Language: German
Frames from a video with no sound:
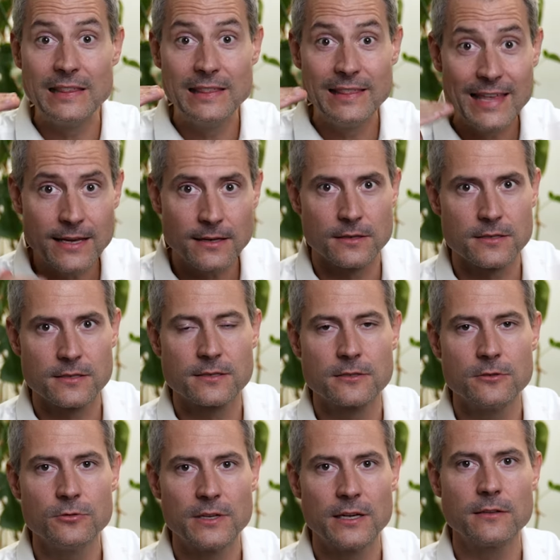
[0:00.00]
Links
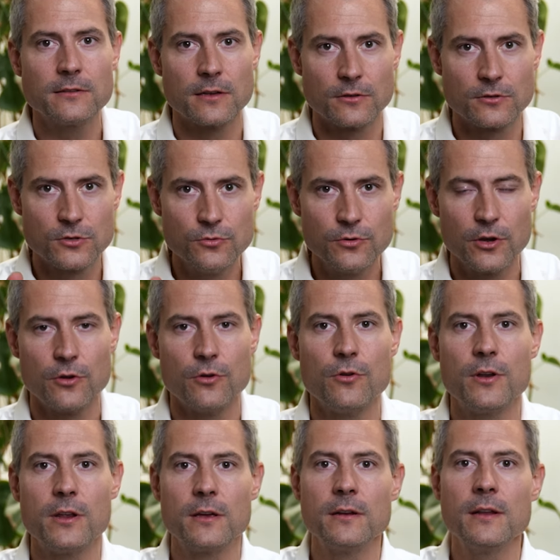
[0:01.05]
zu den
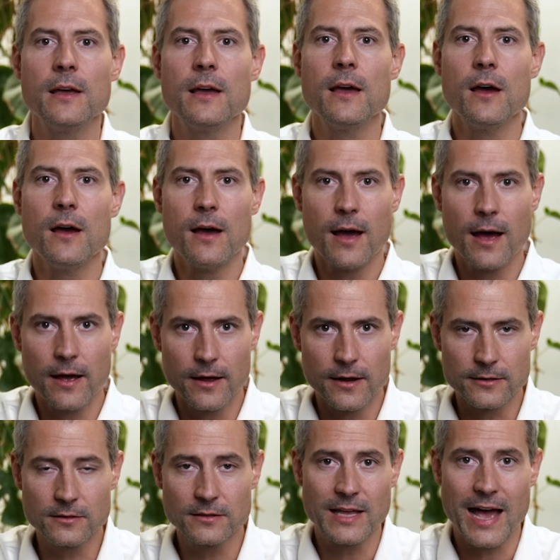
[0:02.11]
dazugehörigen äh,
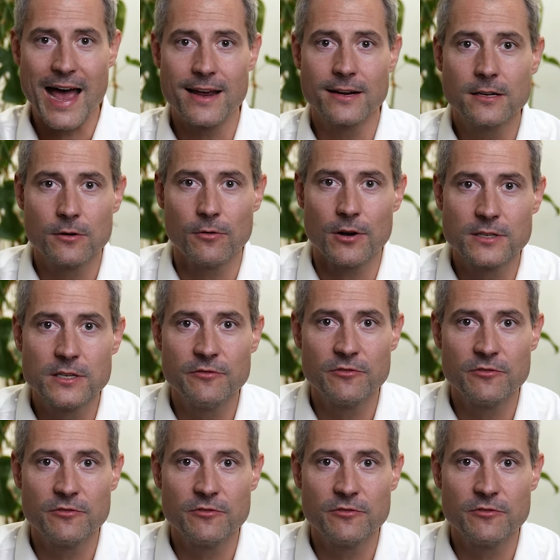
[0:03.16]
Dateien quasi